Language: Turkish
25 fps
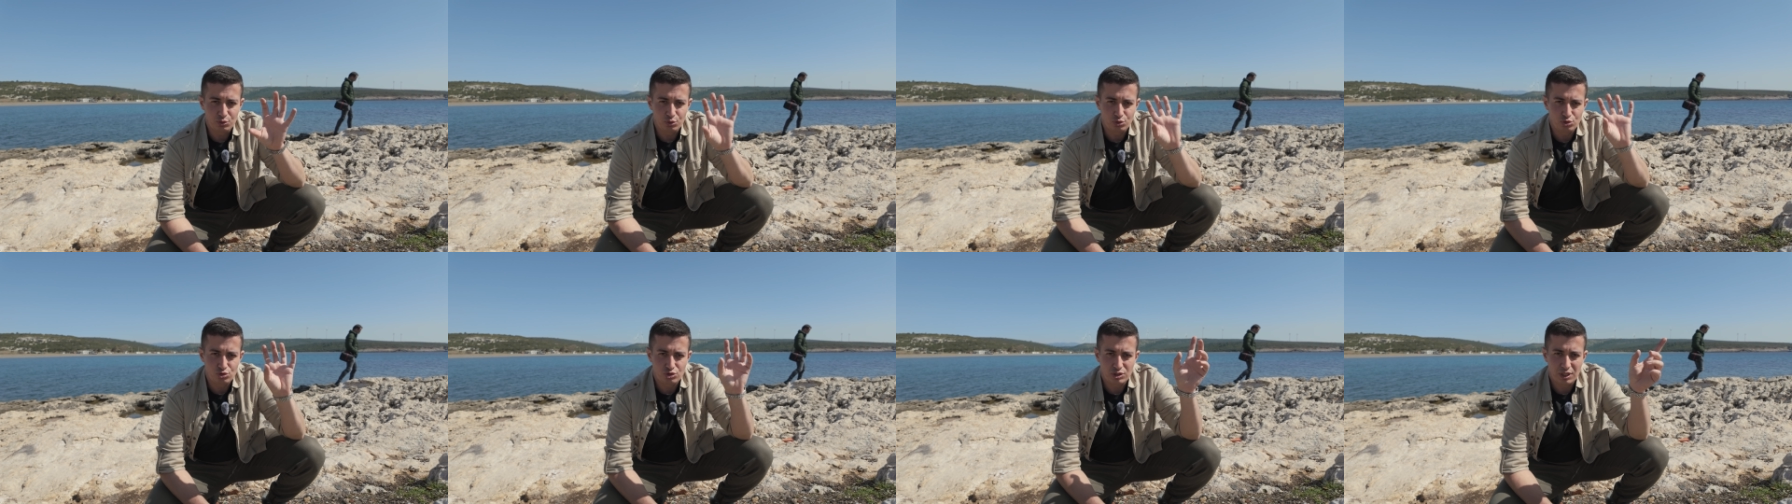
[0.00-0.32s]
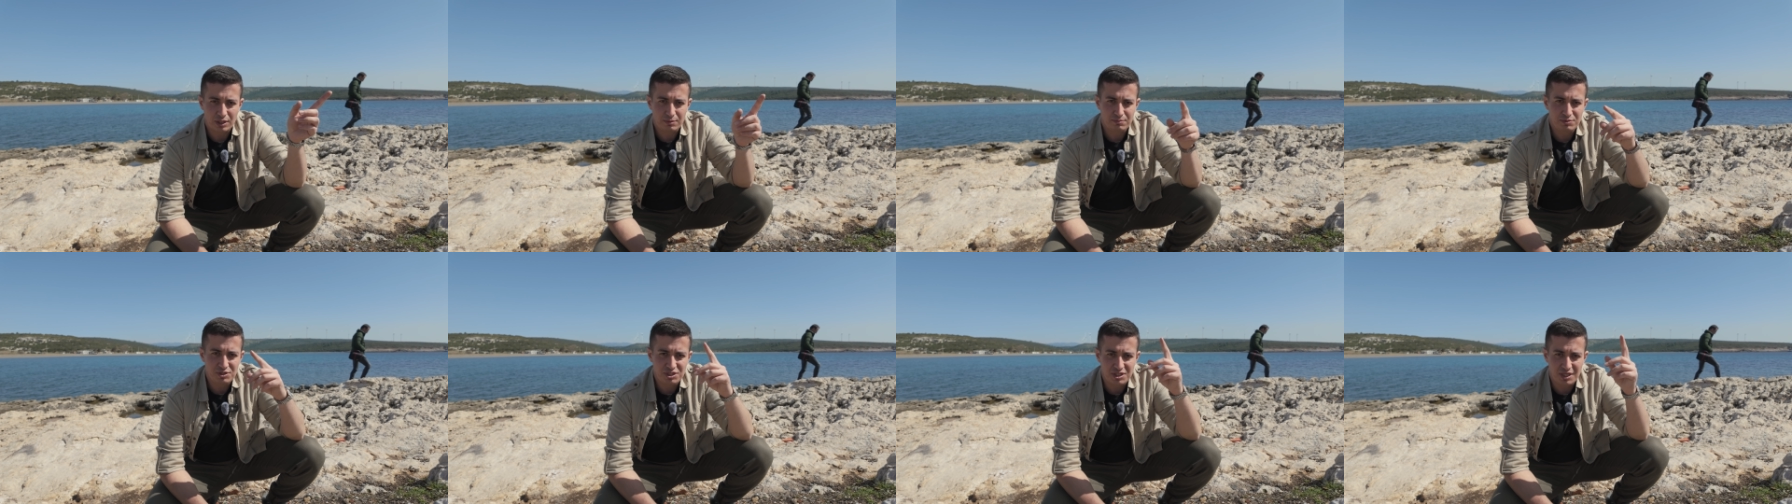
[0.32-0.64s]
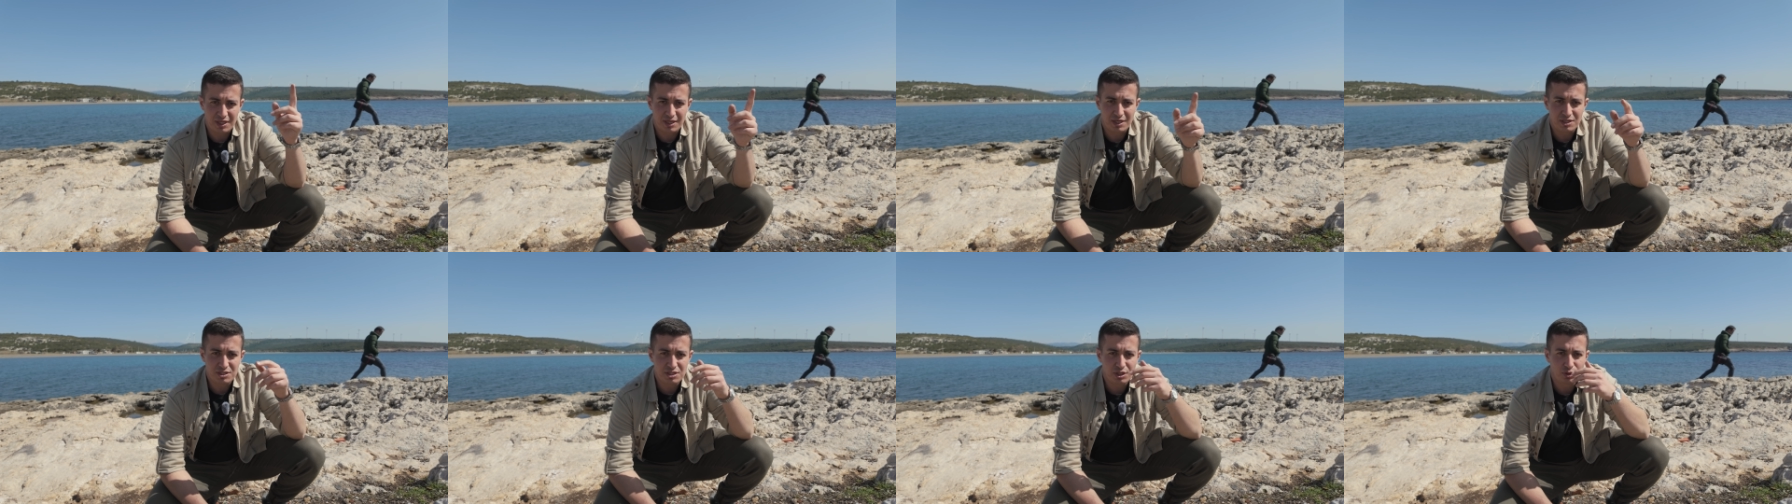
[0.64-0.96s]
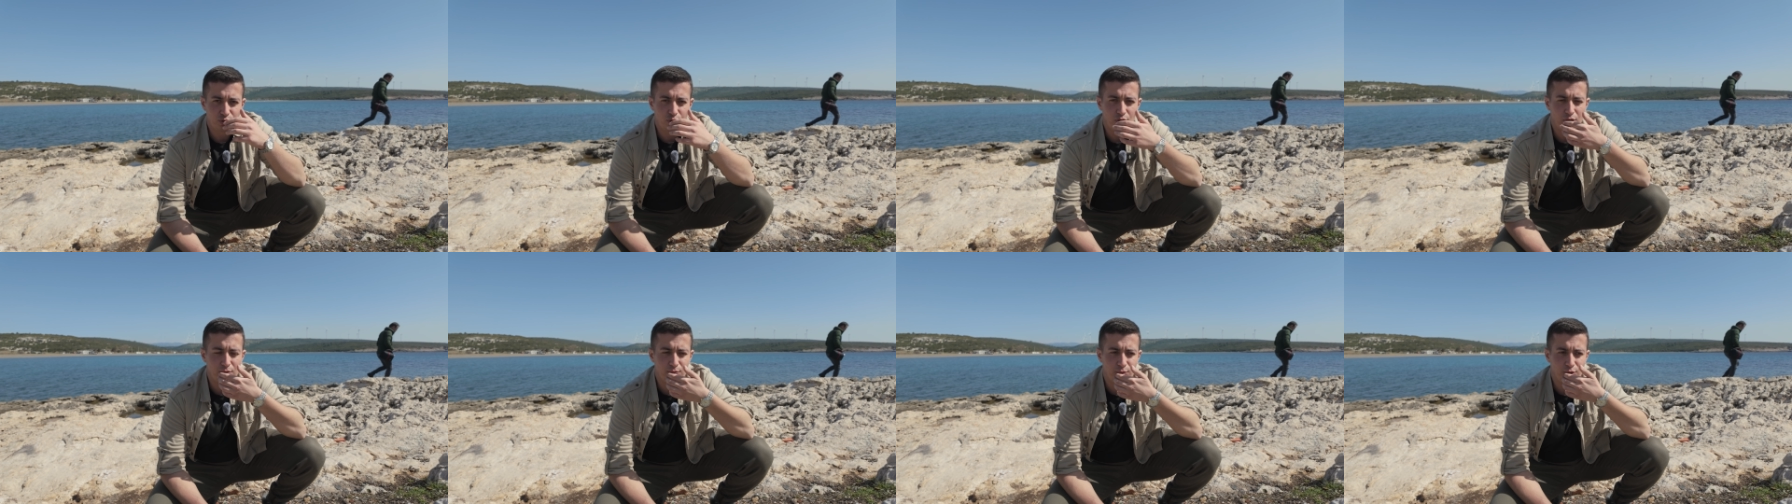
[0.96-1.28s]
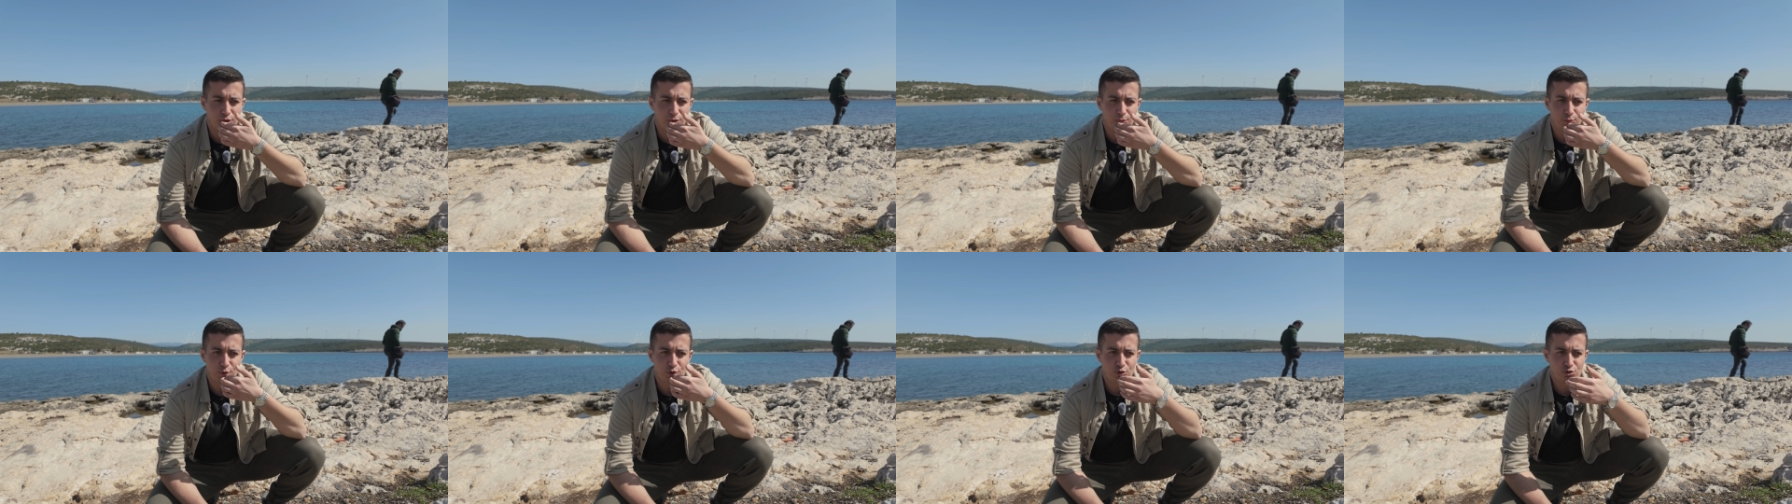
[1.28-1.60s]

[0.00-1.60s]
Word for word: 360 derece dönmüyor.